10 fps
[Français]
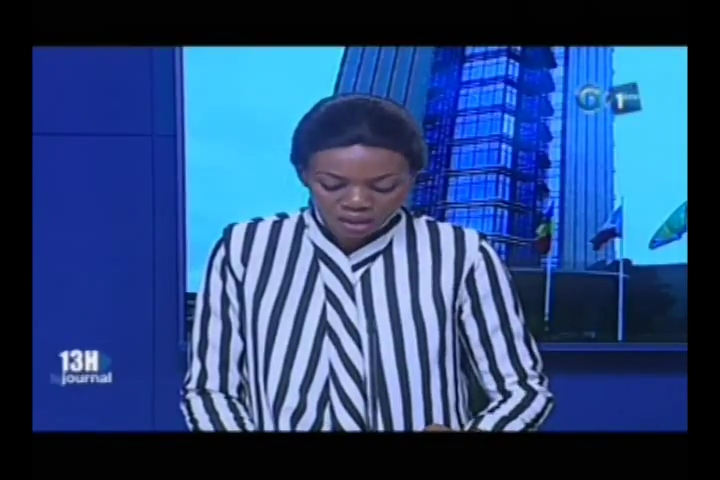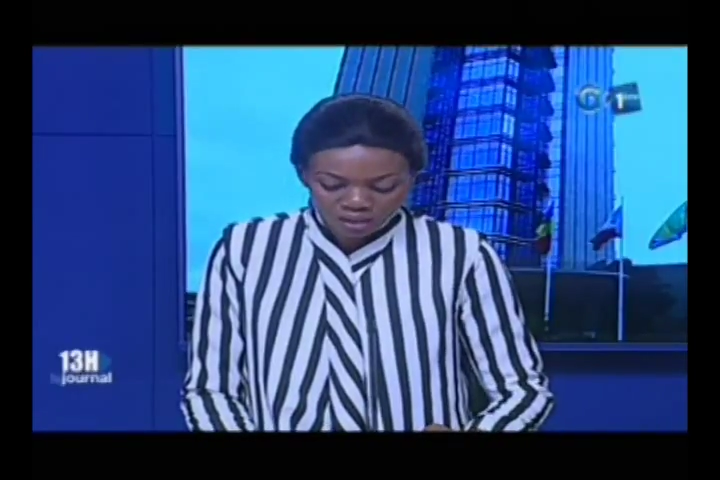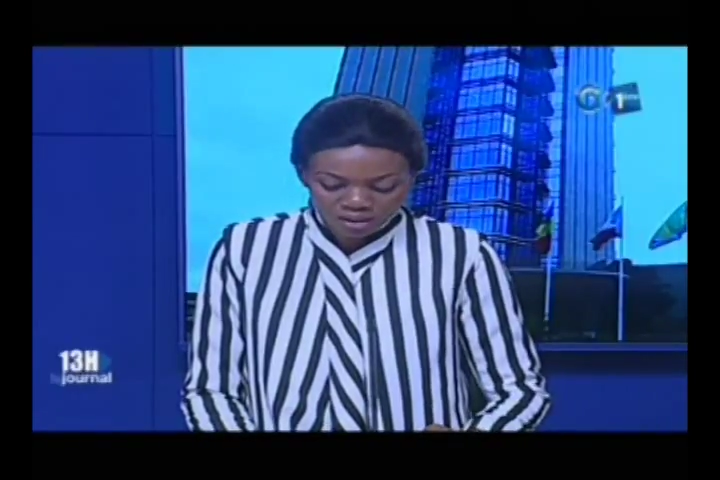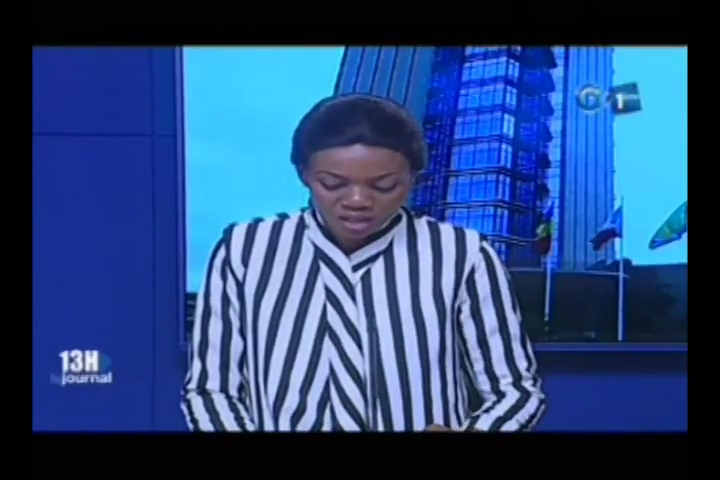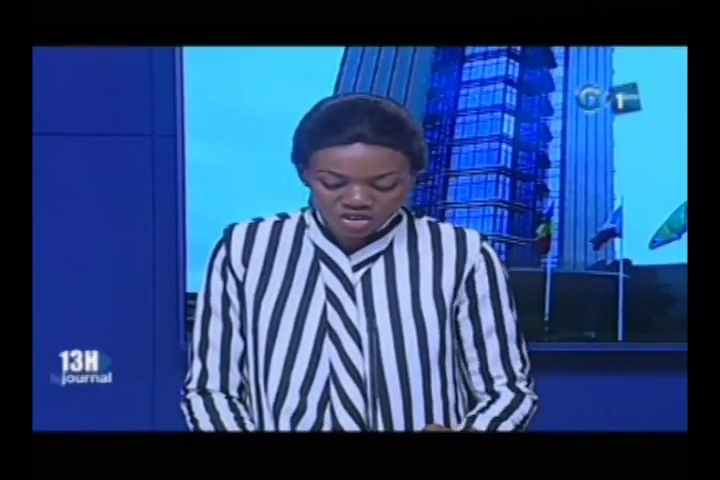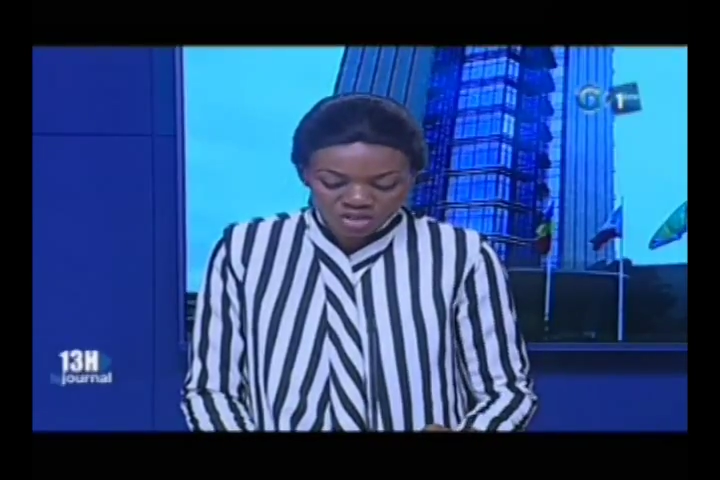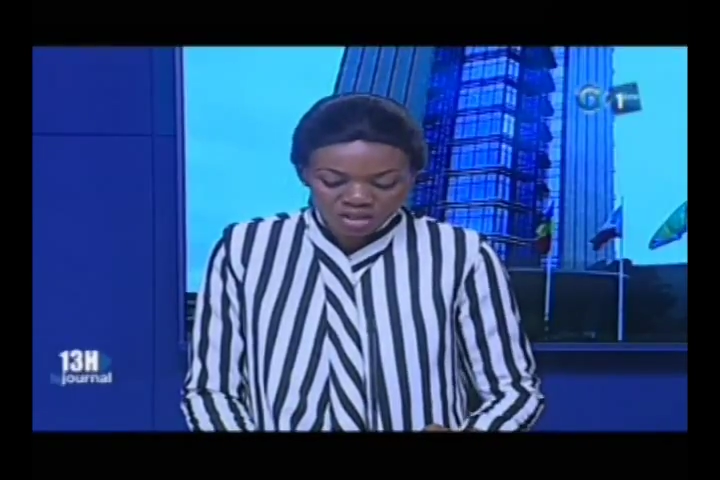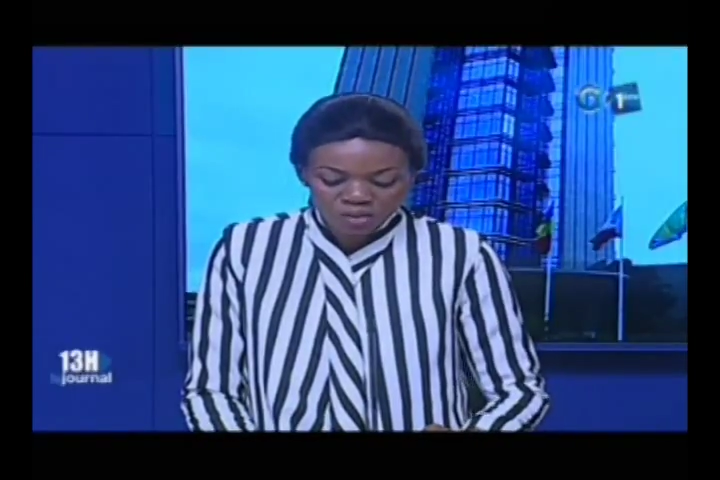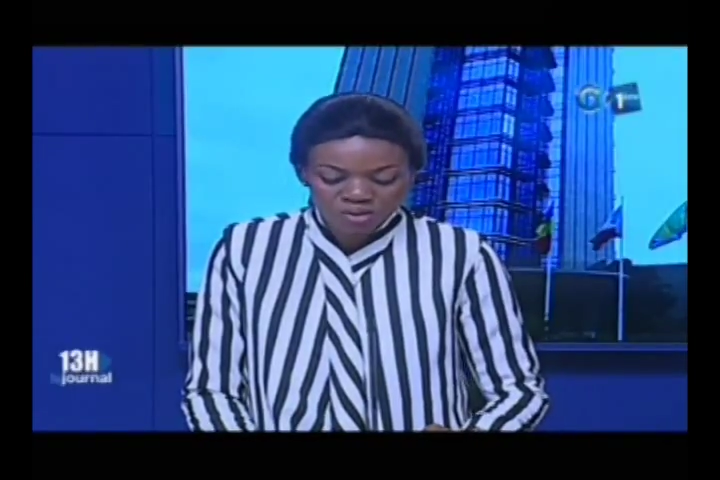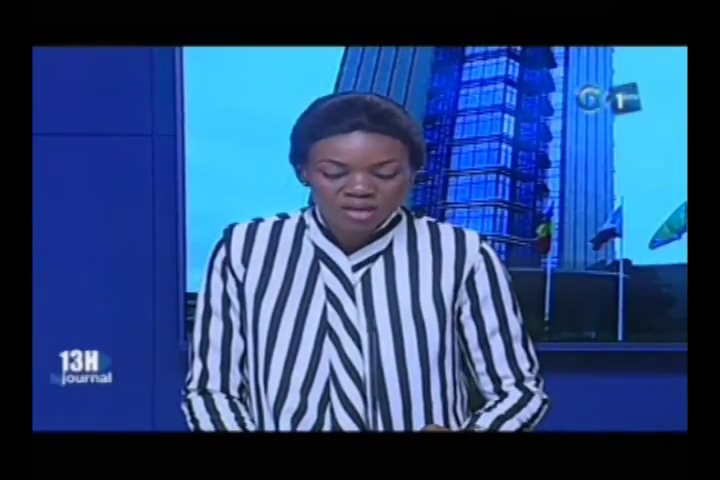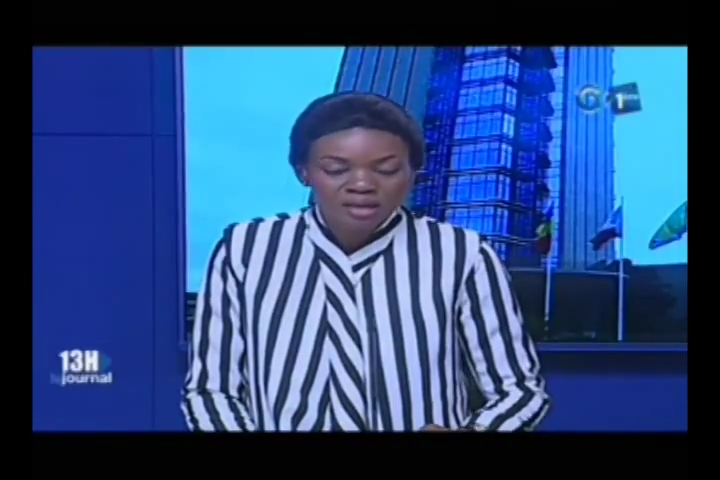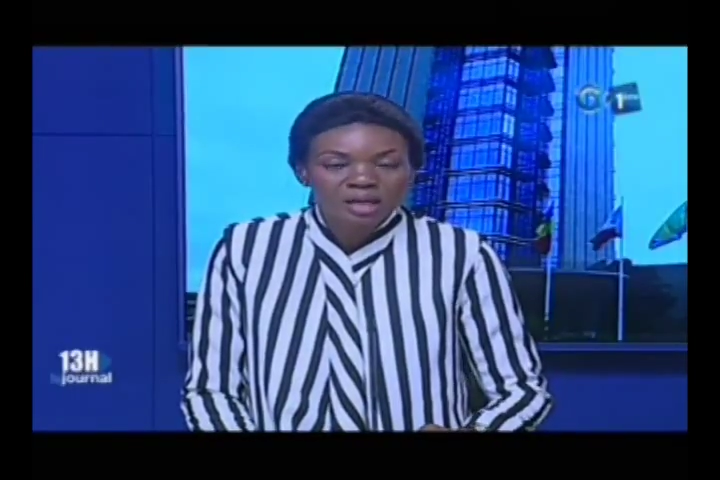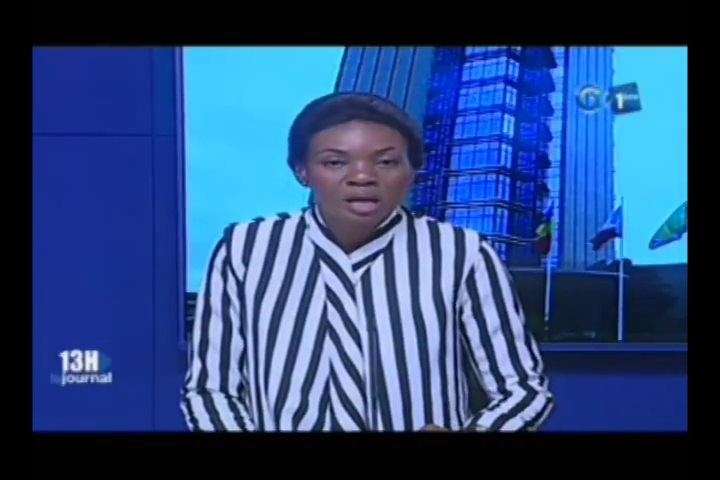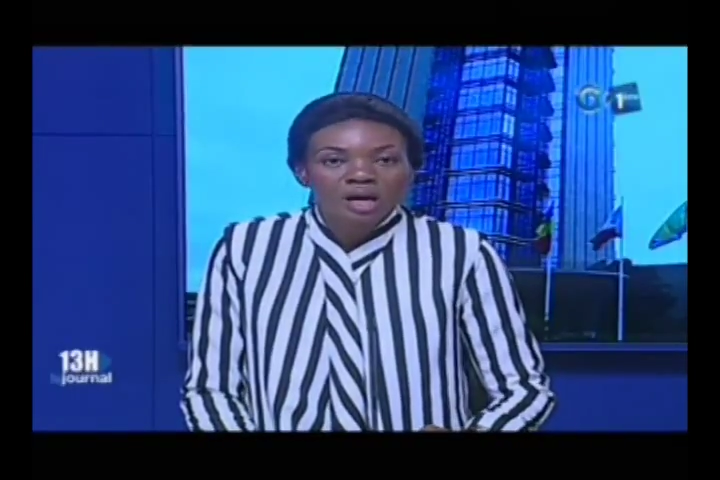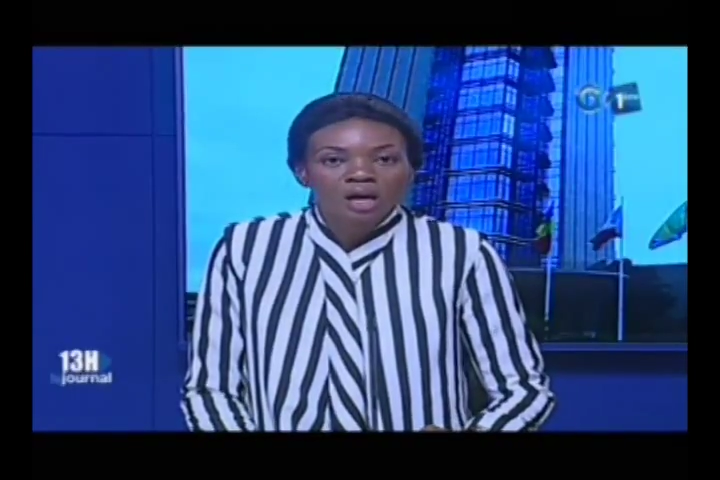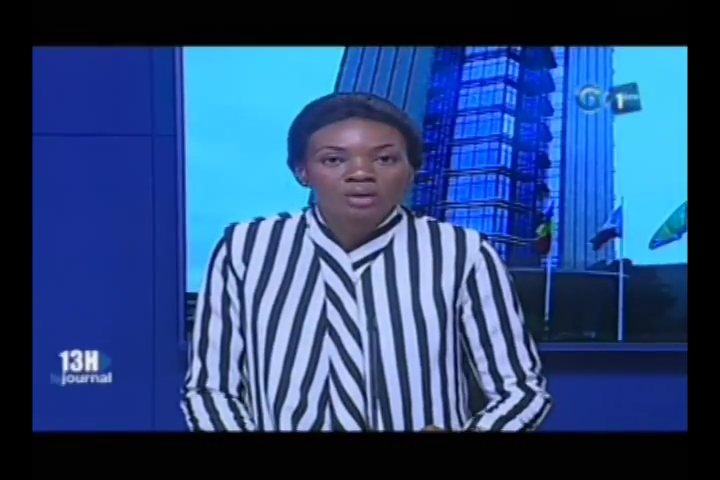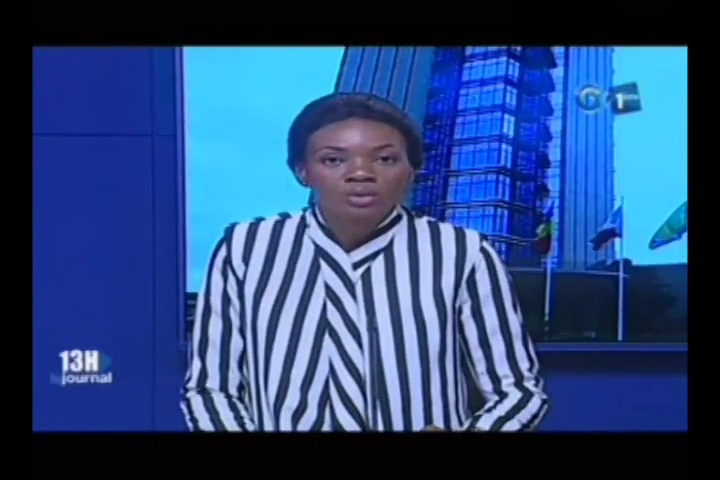Il s'agissait de celle euh,